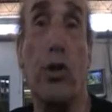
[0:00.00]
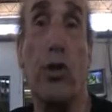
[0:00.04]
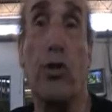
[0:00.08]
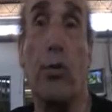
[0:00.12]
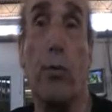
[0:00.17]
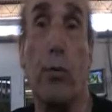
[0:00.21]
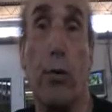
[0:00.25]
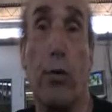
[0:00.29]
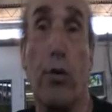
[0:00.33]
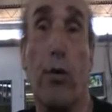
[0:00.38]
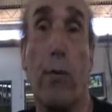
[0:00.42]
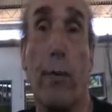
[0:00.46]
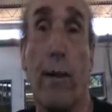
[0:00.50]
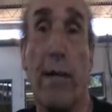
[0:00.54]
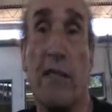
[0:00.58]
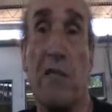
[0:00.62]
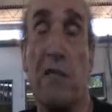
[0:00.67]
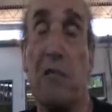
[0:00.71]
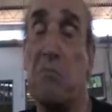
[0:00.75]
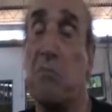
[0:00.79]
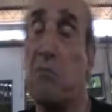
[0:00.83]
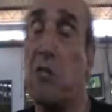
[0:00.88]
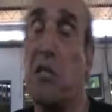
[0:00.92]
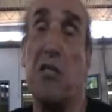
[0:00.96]
reservorios más,
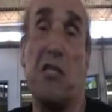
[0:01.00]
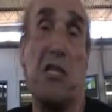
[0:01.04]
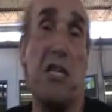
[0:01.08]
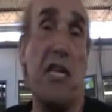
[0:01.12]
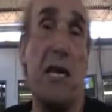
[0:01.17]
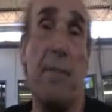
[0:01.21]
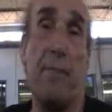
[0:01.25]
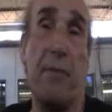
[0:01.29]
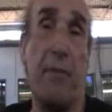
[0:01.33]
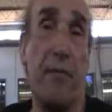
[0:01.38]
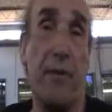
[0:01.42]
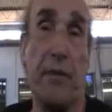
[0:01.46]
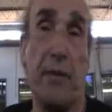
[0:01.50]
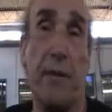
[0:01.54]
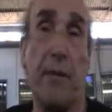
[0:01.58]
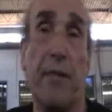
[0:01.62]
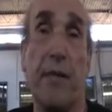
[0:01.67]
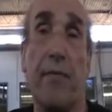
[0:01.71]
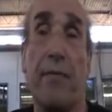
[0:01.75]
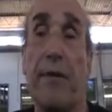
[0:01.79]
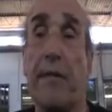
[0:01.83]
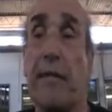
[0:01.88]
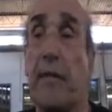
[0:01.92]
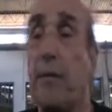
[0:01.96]
que sería perfectamente
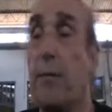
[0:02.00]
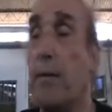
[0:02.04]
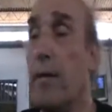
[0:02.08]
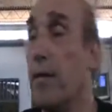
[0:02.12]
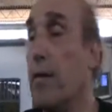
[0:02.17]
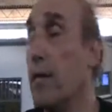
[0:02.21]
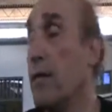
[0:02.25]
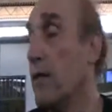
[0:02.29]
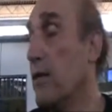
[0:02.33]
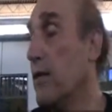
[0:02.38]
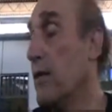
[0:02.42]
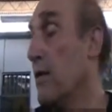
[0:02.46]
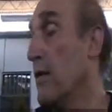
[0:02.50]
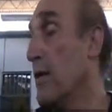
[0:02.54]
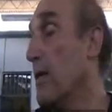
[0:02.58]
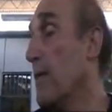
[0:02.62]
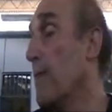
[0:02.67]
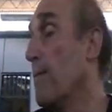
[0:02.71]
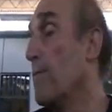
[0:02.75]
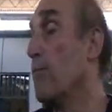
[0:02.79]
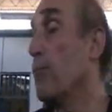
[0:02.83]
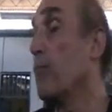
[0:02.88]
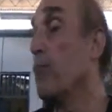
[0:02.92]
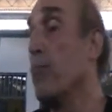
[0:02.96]
factible,
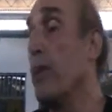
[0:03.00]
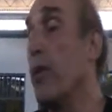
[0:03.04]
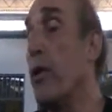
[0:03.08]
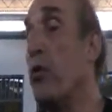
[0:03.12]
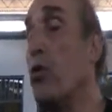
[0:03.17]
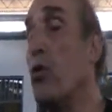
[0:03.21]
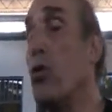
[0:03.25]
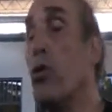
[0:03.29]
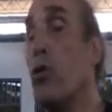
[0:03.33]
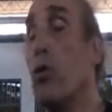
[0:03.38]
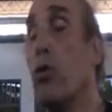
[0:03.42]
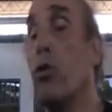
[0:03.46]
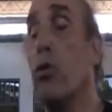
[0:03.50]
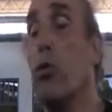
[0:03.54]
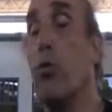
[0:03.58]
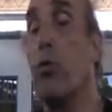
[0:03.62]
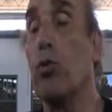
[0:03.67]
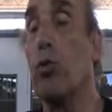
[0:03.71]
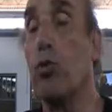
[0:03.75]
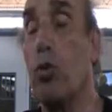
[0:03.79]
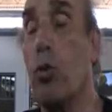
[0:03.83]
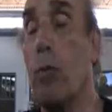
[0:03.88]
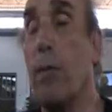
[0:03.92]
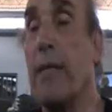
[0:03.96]
pero, como
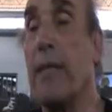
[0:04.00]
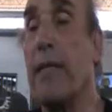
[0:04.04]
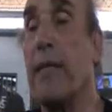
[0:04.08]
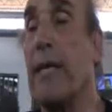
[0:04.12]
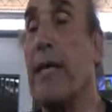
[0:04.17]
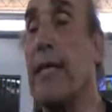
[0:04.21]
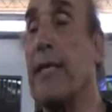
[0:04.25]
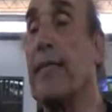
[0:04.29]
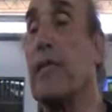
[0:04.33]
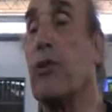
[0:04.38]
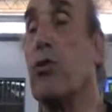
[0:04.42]
tú comprenderás,